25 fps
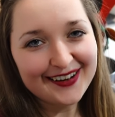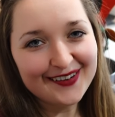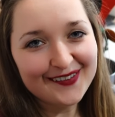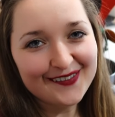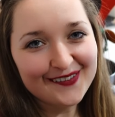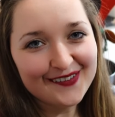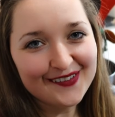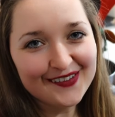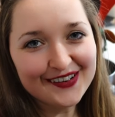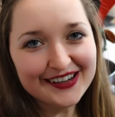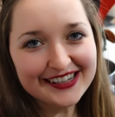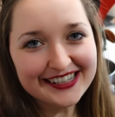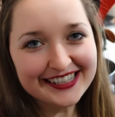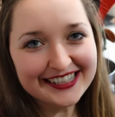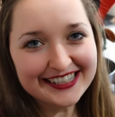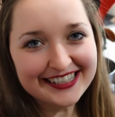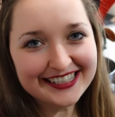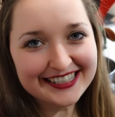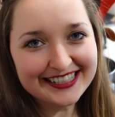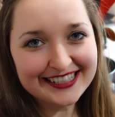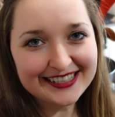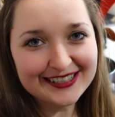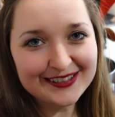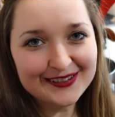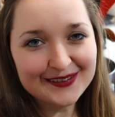
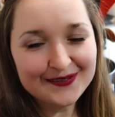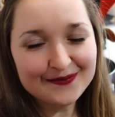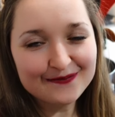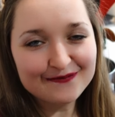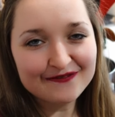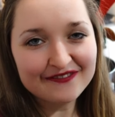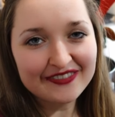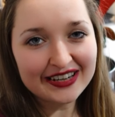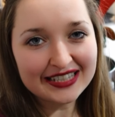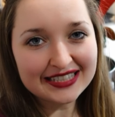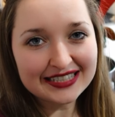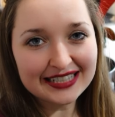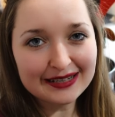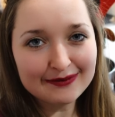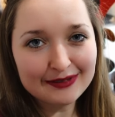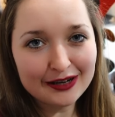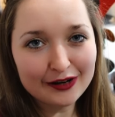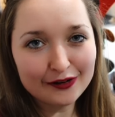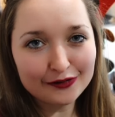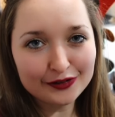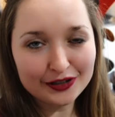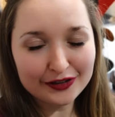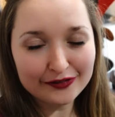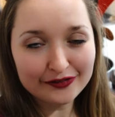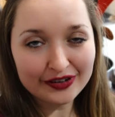Und ähm, was aber
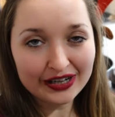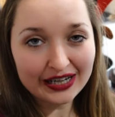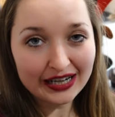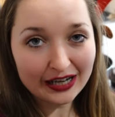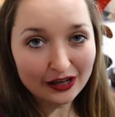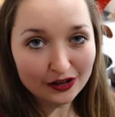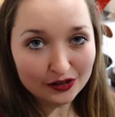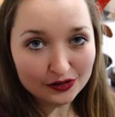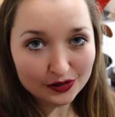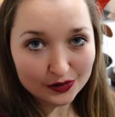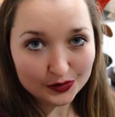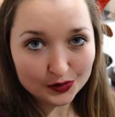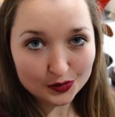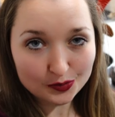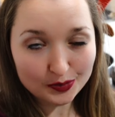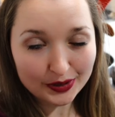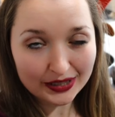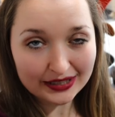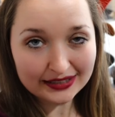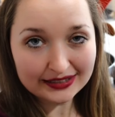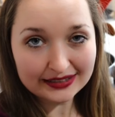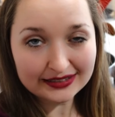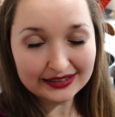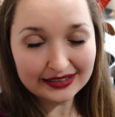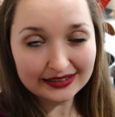auf jeden Fall auch noch
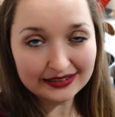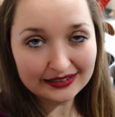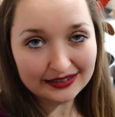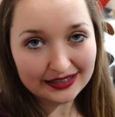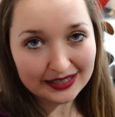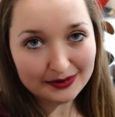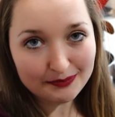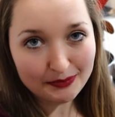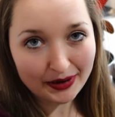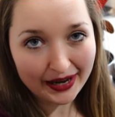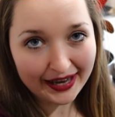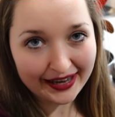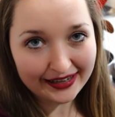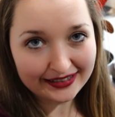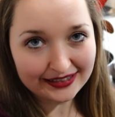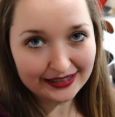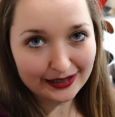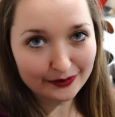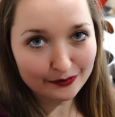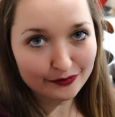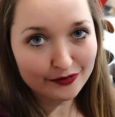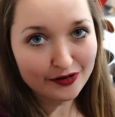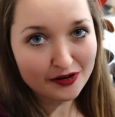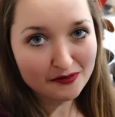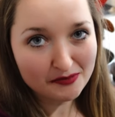super ist, ist die
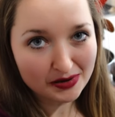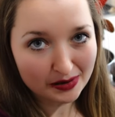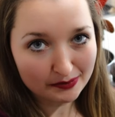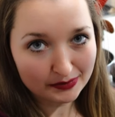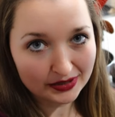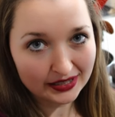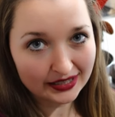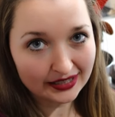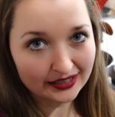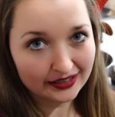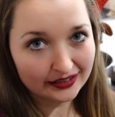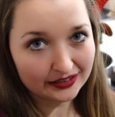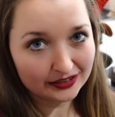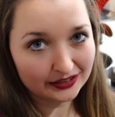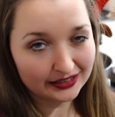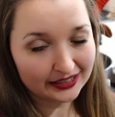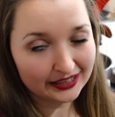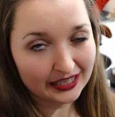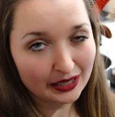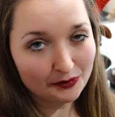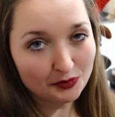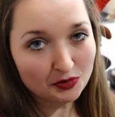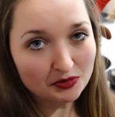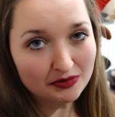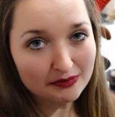Bratapfelmarmelade. Ich
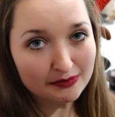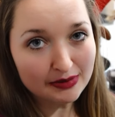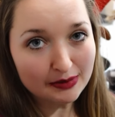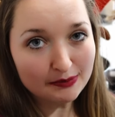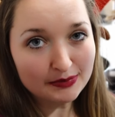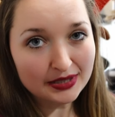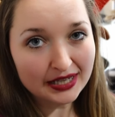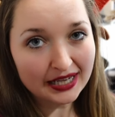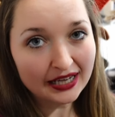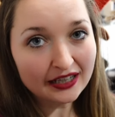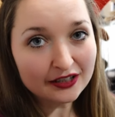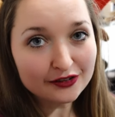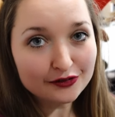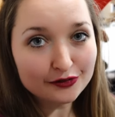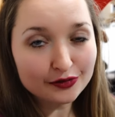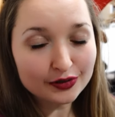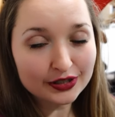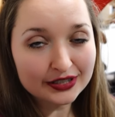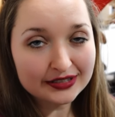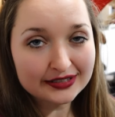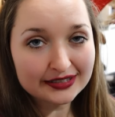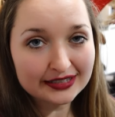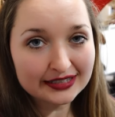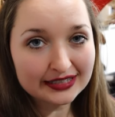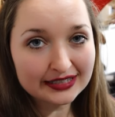glaube, über Marmelade
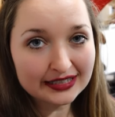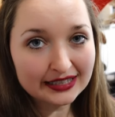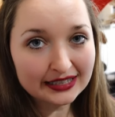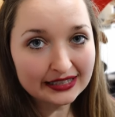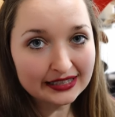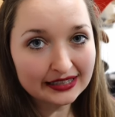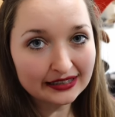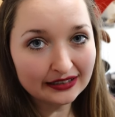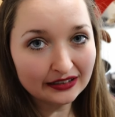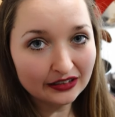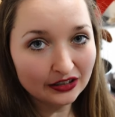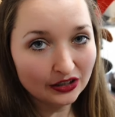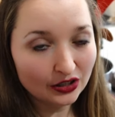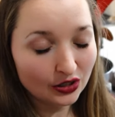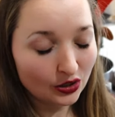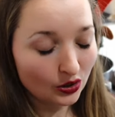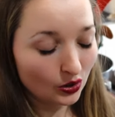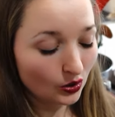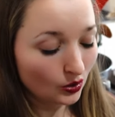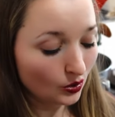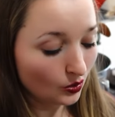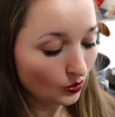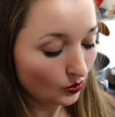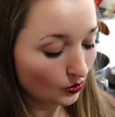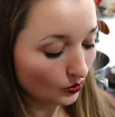freut sich jeder.
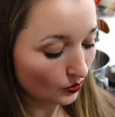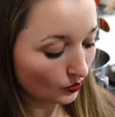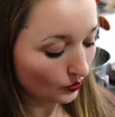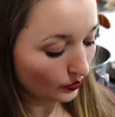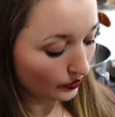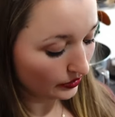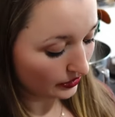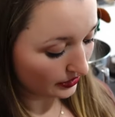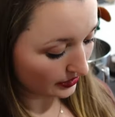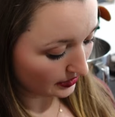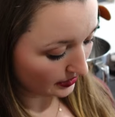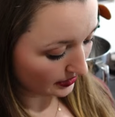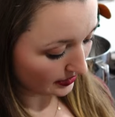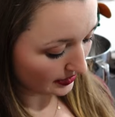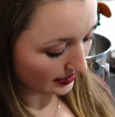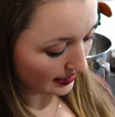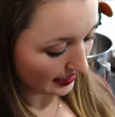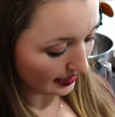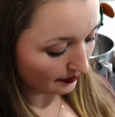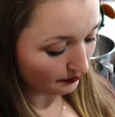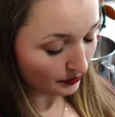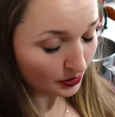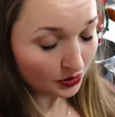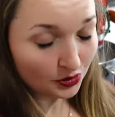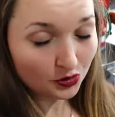Und die
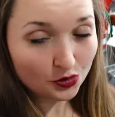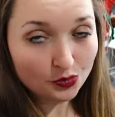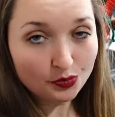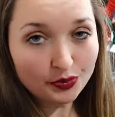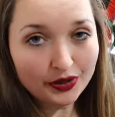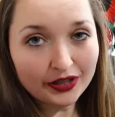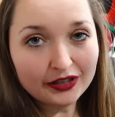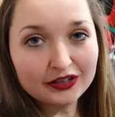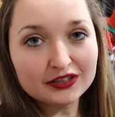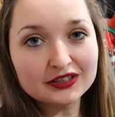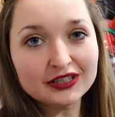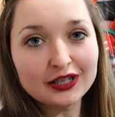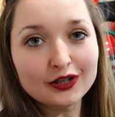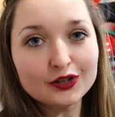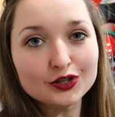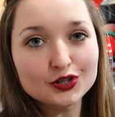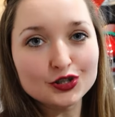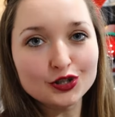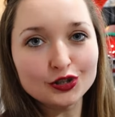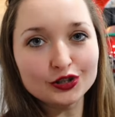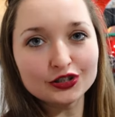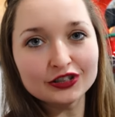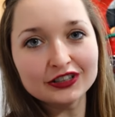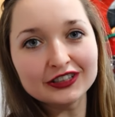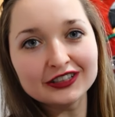habe ich übrigens auch
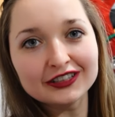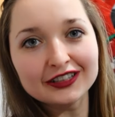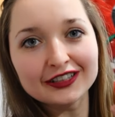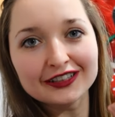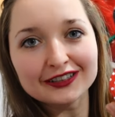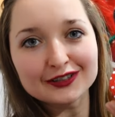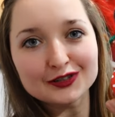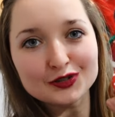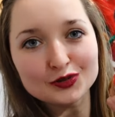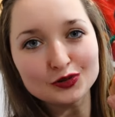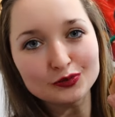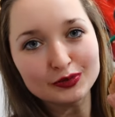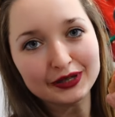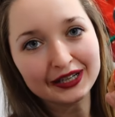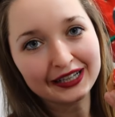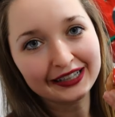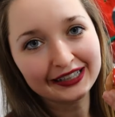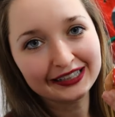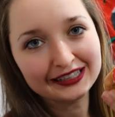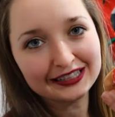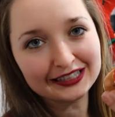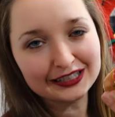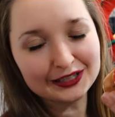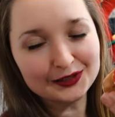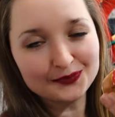schon hier
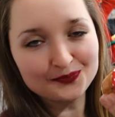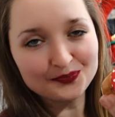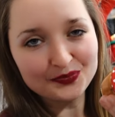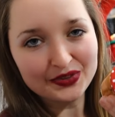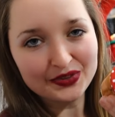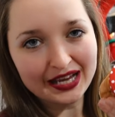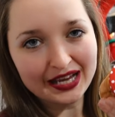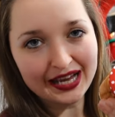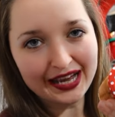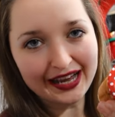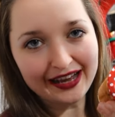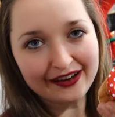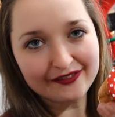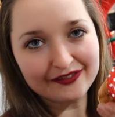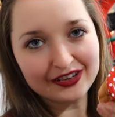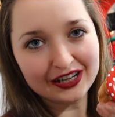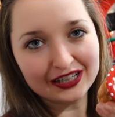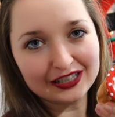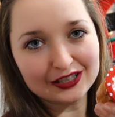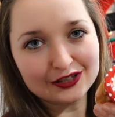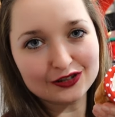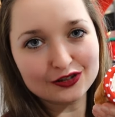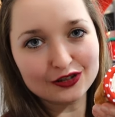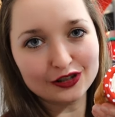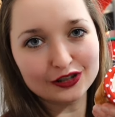zubereitet. Einfach
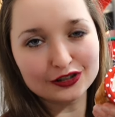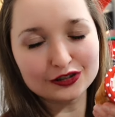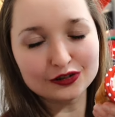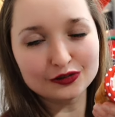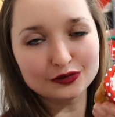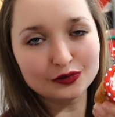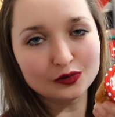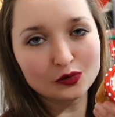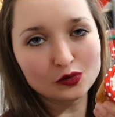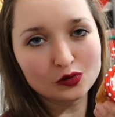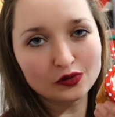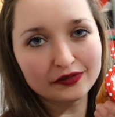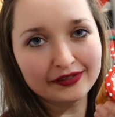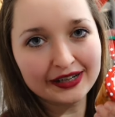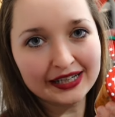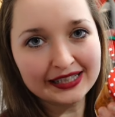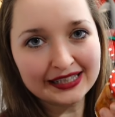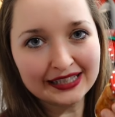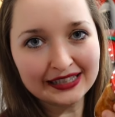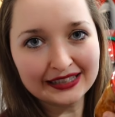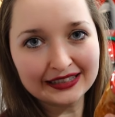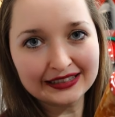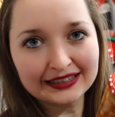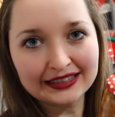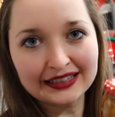in solche frohe
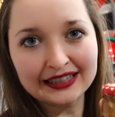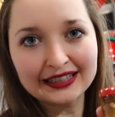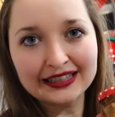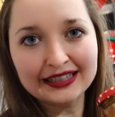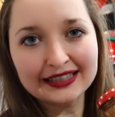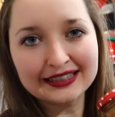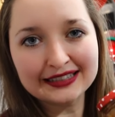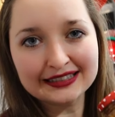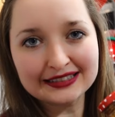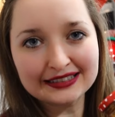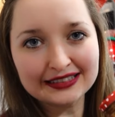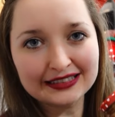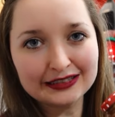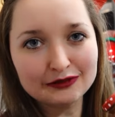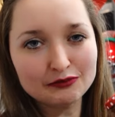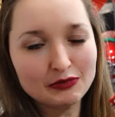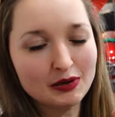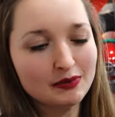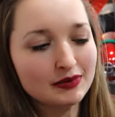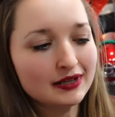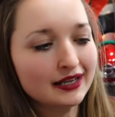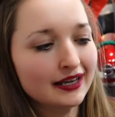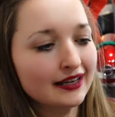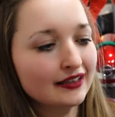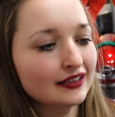Weihnachten-Gläschen,
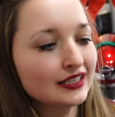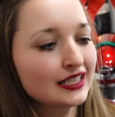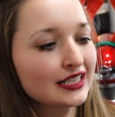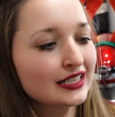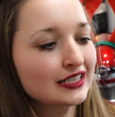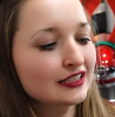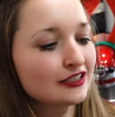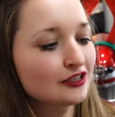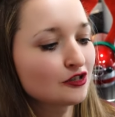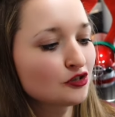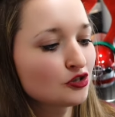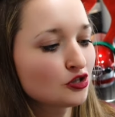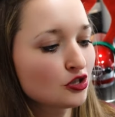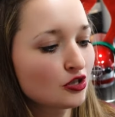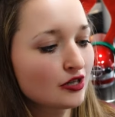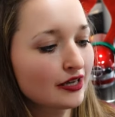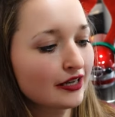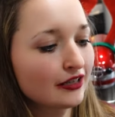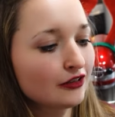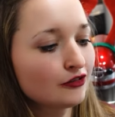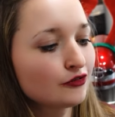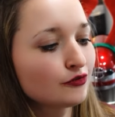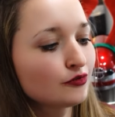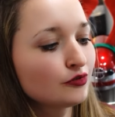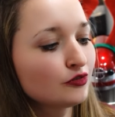Marmeladengläschen schon
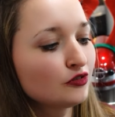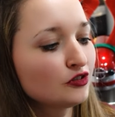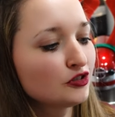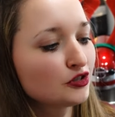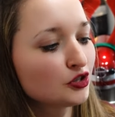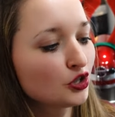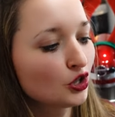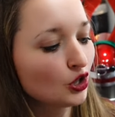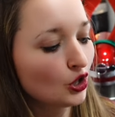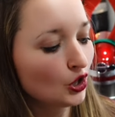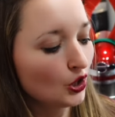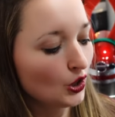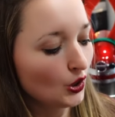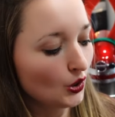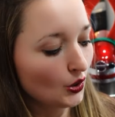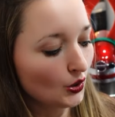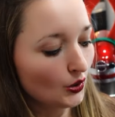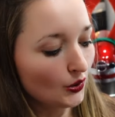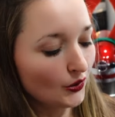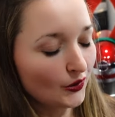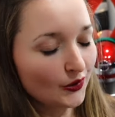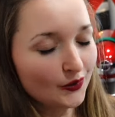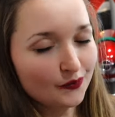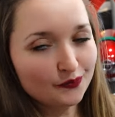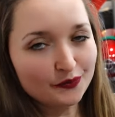eingefüllt.
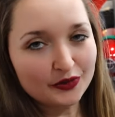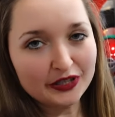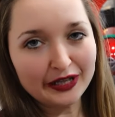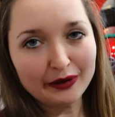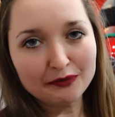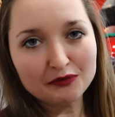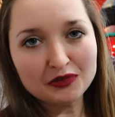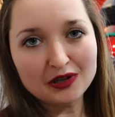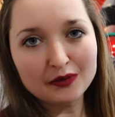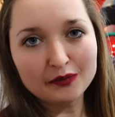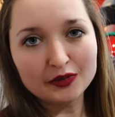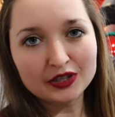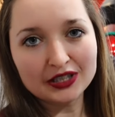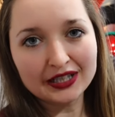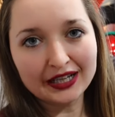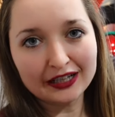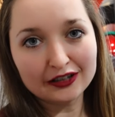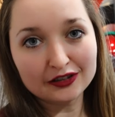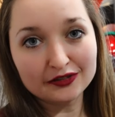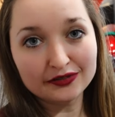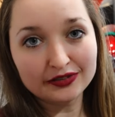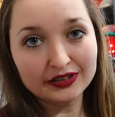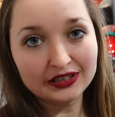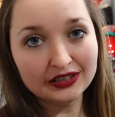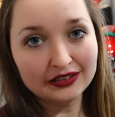Ähm, ich habe nämlich
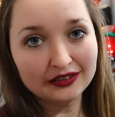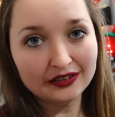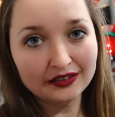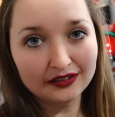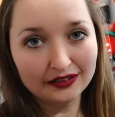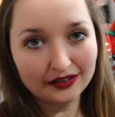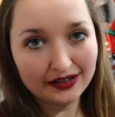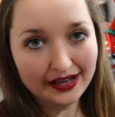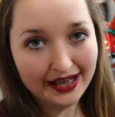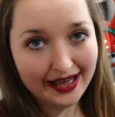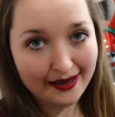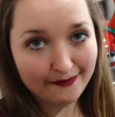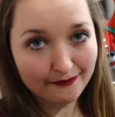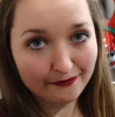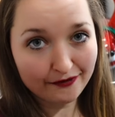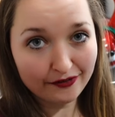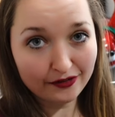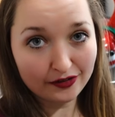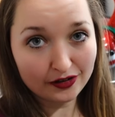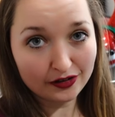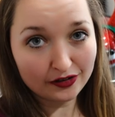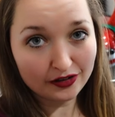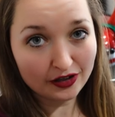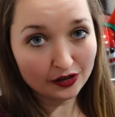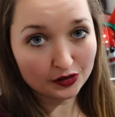ganz viele
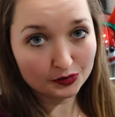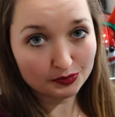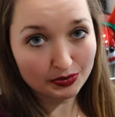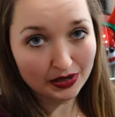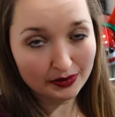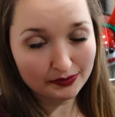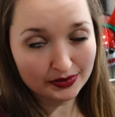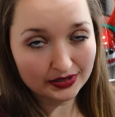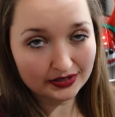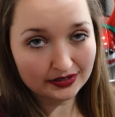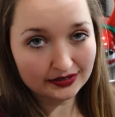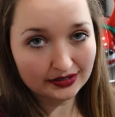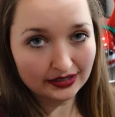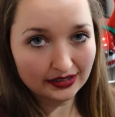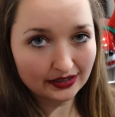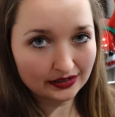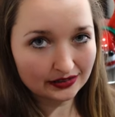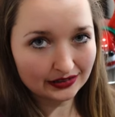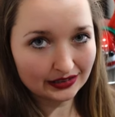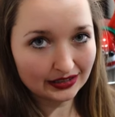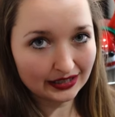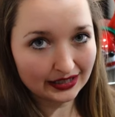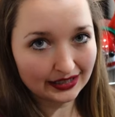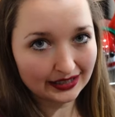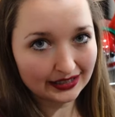Äpfel aus Papas
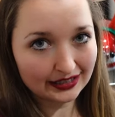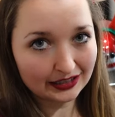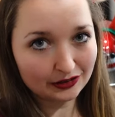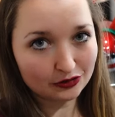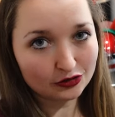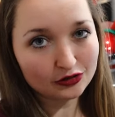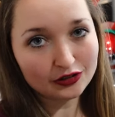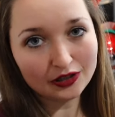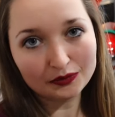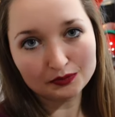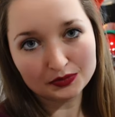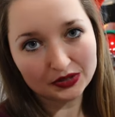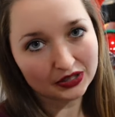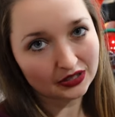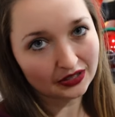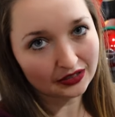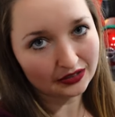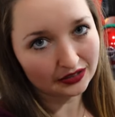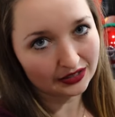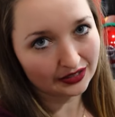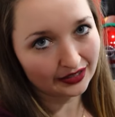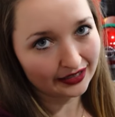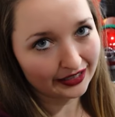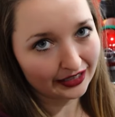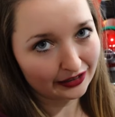Garten gekriegt und habe die dann
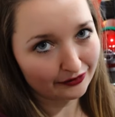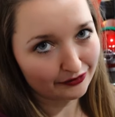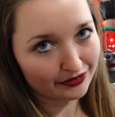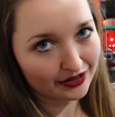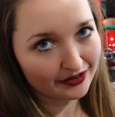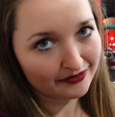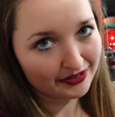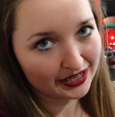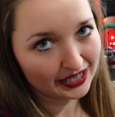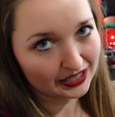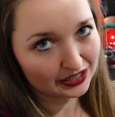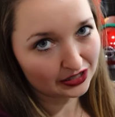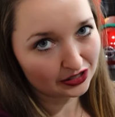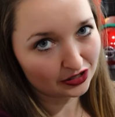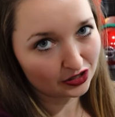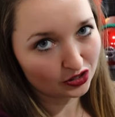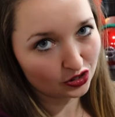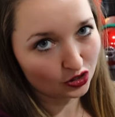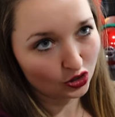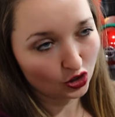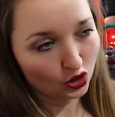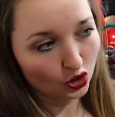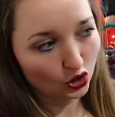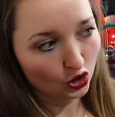direkt verwertet.